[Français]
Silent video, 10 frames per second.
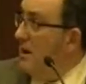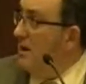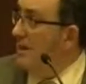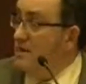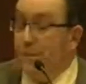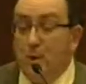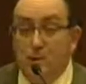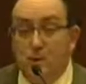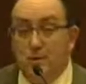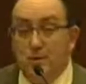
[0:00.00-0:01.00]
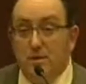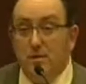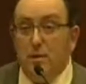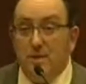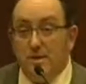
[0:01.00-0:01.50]
Euh, ça peut être aussi au
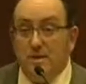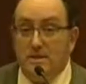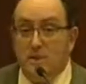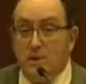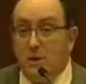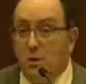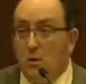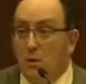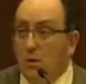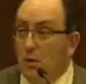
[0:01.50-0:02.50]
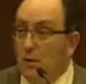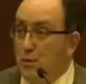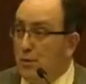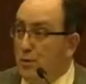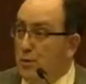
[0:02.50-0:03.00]
niveau d'institutions qui ont
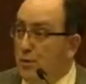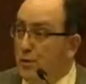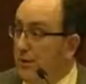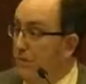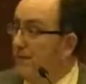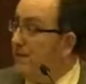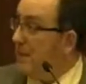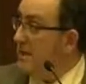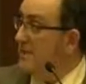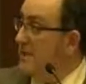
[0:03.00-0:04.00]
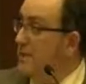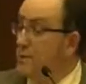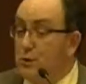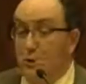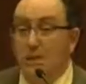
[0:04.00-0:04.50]
pour but de financer,
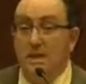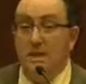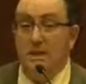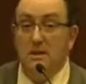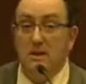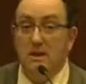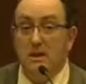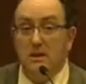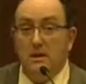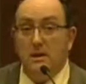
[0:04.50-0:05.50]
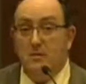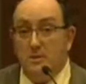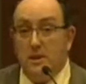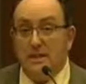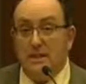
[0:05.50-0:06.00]
de soutenir les
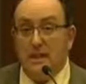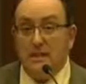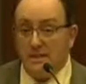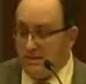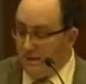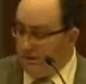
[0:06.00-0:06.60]
bibliothèques, les